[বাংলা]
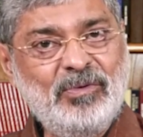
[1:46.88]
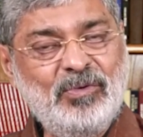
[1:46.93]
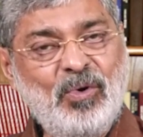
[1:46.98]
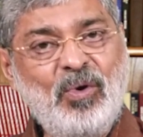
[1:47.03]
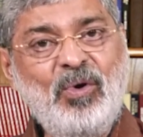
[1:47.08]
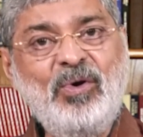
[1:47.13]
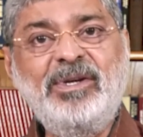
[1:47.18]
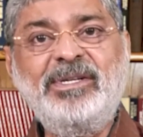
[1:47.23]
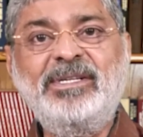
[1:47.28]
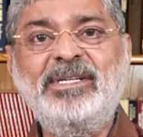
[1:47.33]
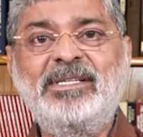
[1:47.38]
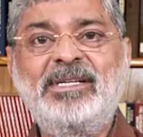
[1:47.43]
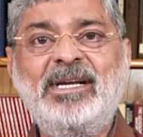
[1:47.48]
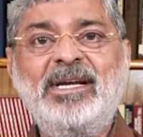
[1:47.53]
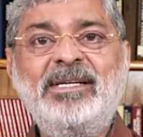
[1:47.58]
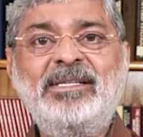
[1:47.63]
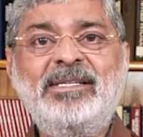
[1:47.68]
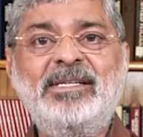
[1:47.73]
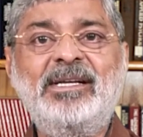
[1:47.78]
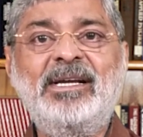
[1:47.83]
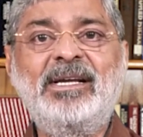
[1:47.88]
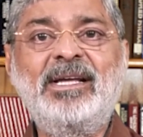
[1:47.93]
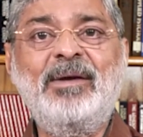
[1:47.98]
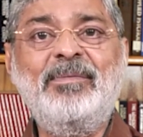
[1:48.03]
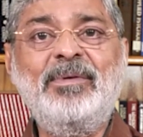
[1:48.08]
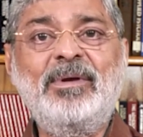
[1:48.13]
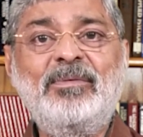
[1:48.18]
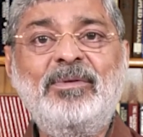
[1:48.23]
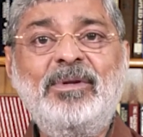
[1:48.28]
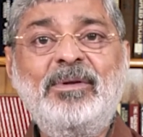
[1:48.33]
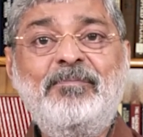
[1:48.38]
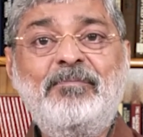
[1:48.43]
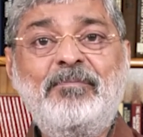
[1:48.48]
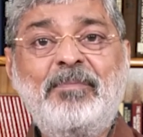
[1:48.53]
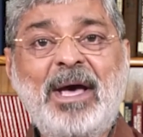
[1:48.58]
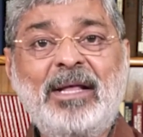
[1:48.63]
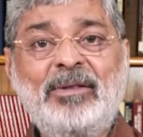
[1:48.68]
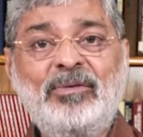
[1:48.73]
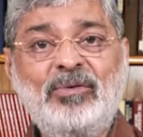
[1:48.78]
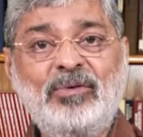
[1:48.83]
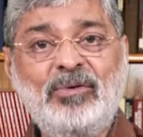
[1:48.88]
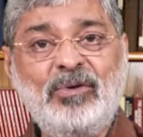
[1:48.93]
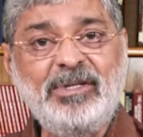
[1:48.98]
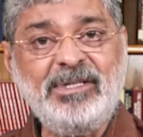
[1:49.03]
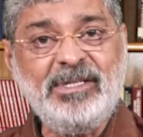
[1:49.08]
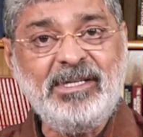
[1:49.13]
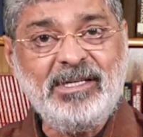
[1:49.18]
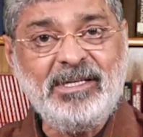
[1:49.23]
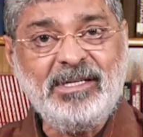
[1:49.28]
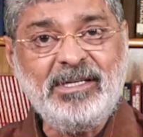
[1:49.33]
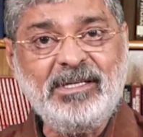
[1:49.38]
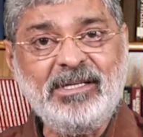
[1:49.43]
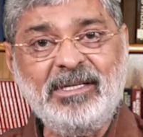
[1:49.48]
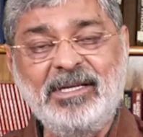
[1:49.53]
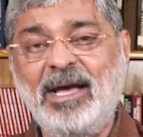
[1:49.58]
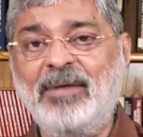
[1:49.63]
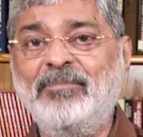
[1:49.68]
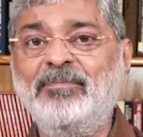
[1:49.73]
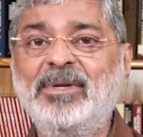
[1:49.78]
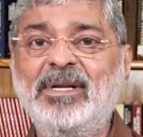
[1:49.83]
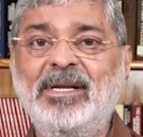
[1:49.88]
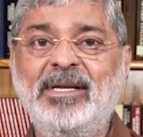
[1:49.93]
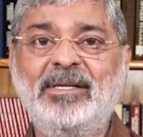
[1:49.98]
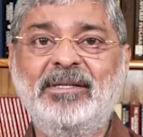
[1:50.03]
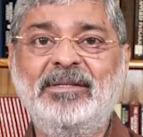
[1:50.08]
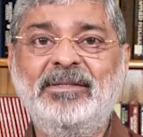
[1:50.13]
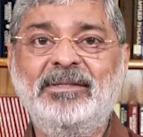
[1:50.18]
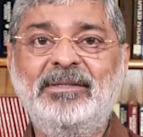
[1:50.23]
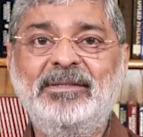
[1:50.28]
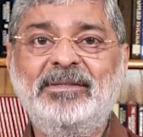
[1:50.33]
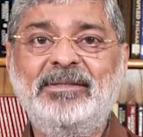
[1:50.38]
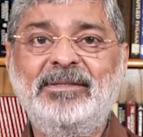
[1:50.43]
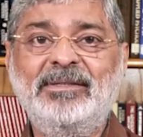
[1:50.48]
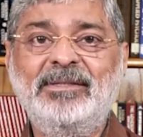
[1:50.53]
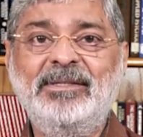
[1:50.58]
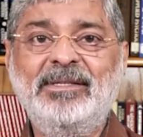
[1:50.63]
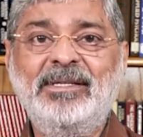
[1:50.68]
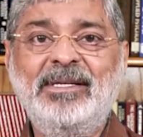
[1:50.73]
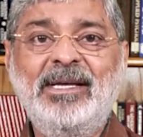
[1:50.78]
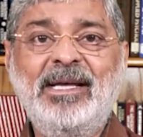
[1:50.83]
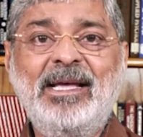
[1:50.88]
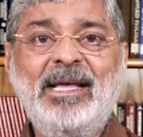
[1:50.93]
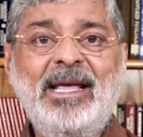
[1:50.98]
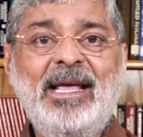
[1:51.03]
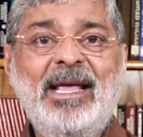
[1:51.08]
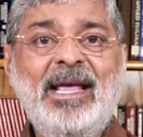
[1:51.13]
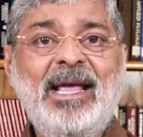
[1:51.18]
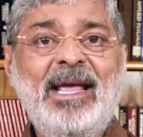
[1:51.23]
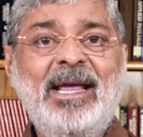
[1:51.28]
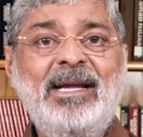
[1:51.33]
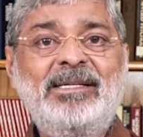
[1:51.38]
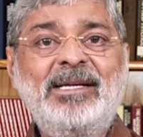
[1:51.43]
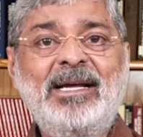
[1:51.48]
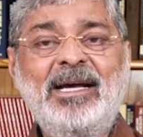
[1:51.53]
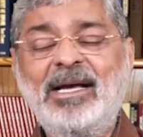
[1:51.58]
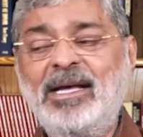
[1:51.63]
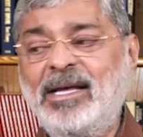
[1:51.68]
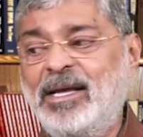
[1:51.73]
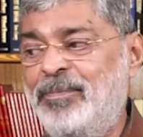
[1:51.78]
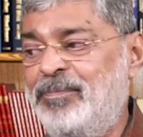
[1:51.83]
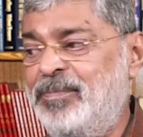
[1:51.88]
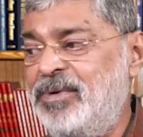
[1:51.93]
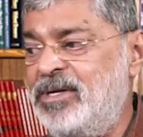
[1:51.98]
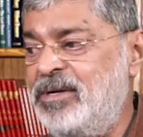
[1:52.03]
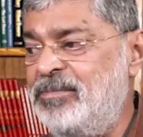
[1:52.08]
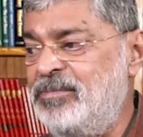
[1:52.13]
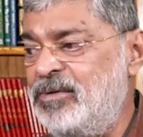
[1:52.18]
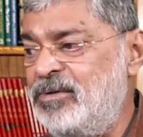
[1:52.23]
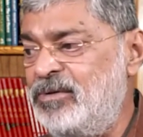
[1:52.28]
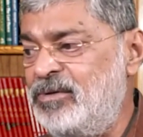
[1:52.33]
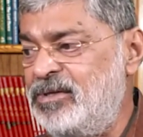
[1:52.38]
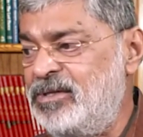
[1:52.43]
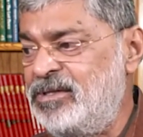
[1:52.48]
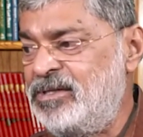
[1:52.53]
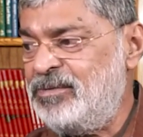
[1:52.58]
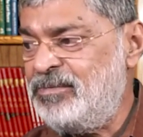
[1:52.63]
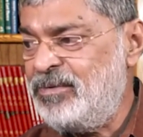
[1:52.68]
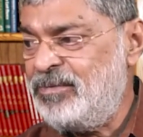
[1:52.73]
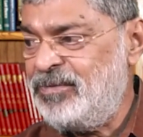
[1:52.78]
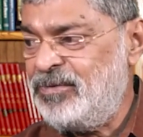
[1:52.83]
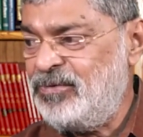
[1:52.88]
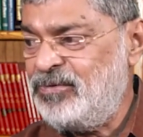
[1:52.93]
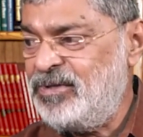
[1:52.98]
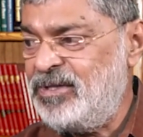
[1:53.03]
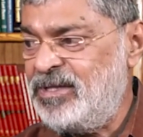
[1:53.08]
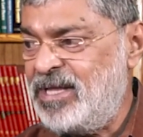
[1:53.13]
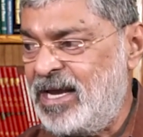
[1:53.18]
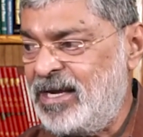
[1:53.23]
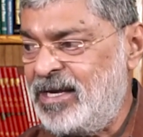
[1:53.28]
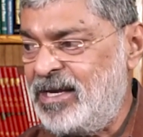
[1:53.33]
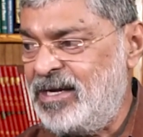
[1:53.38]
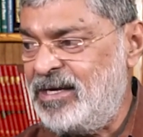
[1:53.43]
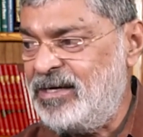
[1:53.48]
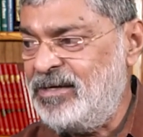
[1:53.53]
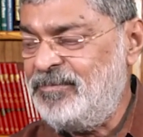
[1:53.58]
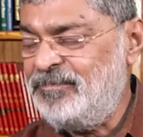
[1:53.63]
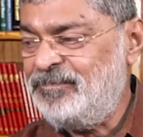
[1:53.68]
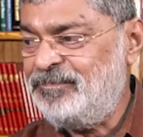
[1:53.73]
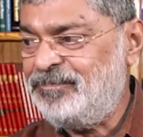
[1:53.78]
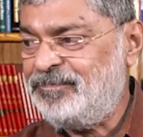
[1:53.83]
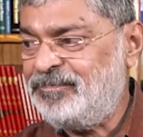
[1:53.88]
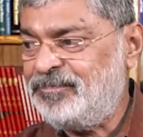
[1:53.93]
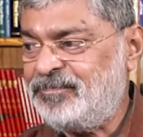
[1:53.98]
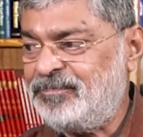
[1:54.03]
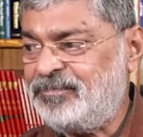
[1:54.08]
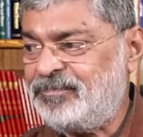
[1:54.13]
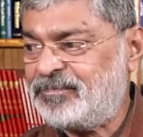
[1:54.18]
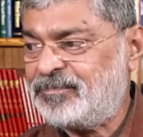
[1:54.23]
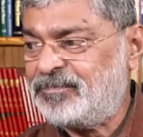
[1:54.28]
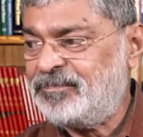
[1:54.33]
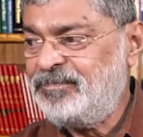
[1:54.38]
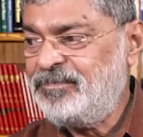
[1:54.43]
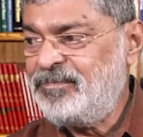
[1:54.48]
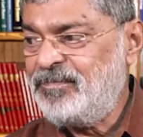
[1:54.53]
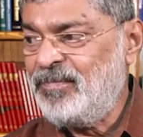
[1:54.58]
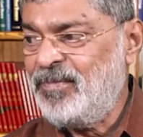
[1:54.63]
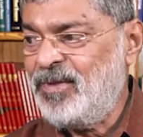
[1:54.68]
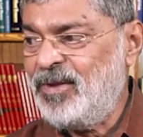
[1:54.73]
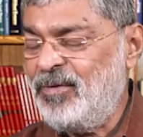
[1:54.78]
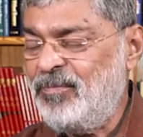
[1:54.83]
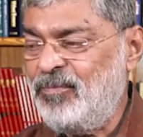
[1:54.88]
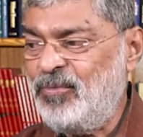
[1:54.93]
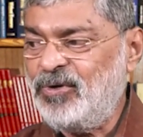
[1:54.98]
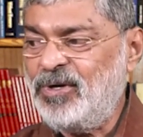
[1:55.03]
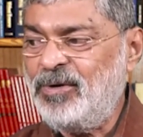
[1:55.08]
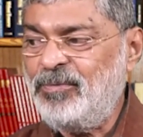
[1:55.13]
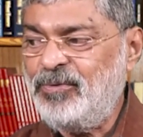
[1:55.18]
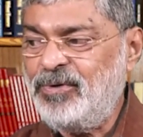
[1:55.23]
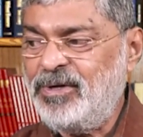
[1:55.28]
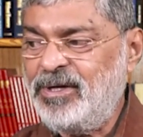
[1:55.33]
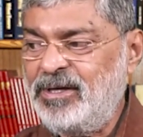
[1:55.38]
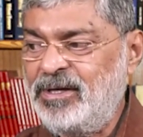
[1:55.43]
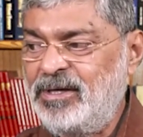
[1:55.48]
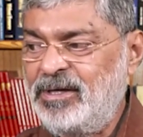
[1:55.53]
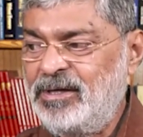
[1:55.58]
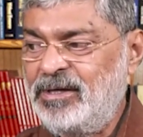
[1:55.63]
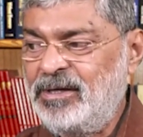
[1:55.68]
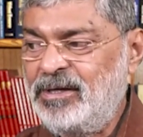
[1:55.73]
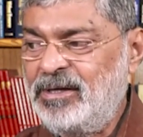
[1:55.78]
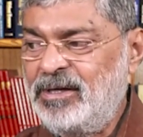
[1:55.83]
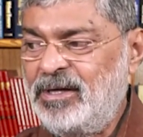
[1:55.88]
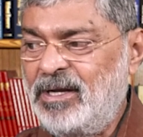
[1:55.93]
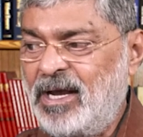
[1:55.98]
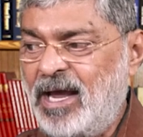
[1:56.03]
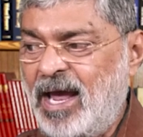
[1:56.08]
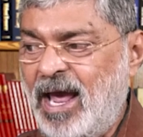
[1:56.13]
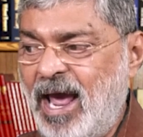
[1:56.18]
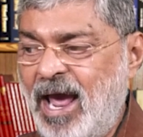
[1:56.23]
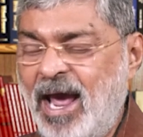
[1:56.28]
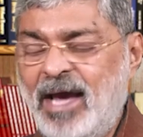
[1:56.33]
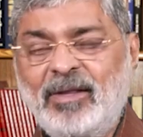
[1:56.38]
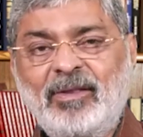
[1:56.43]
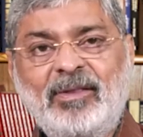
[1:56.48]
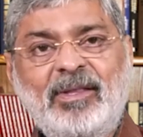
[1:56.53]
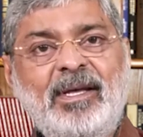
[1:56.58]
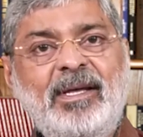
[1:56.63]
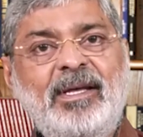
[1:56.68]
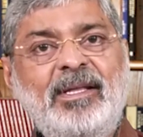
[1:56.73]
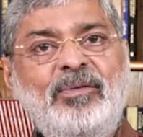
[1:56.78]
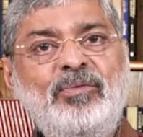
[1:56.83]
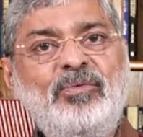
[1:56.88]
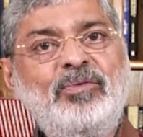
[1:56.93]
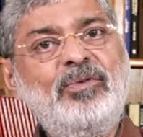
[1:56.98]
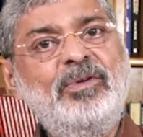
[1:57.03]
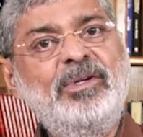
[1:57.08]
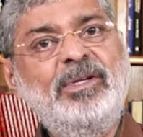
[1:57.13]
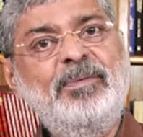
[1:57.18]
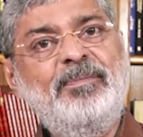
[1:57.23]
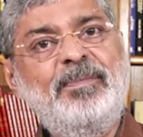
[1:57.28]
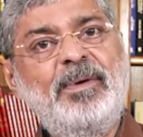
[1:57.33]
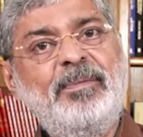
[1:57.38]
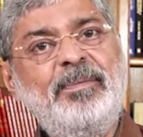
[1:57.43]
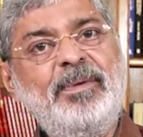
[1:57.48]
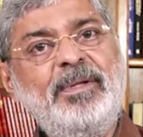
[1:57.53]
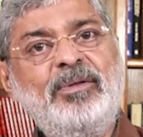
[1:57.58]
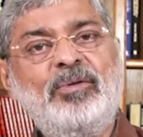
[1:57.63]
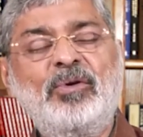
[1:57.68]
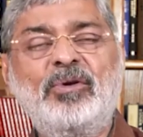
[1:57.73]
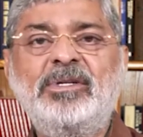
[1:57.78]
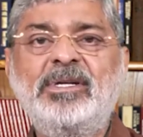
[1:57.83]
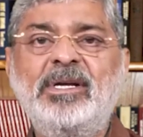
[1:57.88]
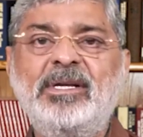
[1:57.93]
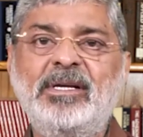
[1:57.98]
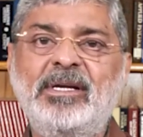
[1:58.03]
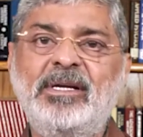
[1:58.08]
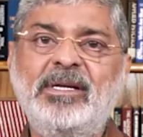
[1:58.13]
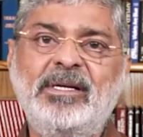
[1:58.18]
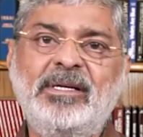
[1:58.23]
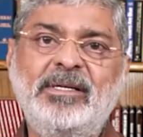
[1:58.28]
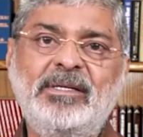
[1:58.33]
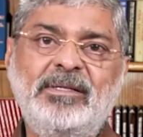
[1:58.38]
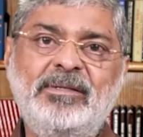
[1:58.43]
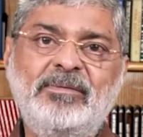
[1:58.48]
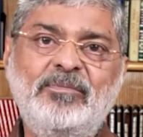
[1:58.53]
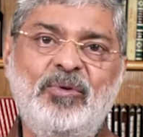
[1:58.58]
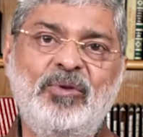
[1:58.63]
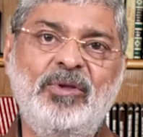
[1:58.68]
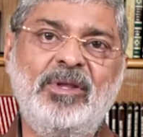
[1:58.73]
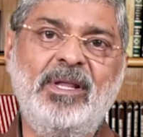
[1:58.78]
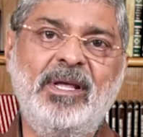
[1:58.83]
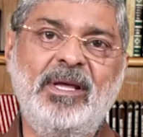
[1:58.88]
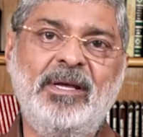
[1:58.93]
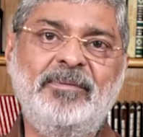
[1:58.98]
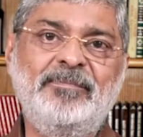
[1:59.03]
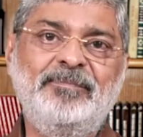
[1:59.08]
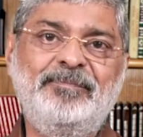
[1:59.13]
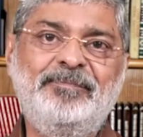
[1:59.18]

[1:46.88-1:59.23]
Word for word: রোগ যেটা সেটাকে আমরা বলি প্যাথোলজিক গ্যামলিং এটা এপিডেমিওলজি সেভাবে যদি দেখেন মোটামুটি এক থেকে দুজনকে পাবেন দশ হাজারের মধ্যে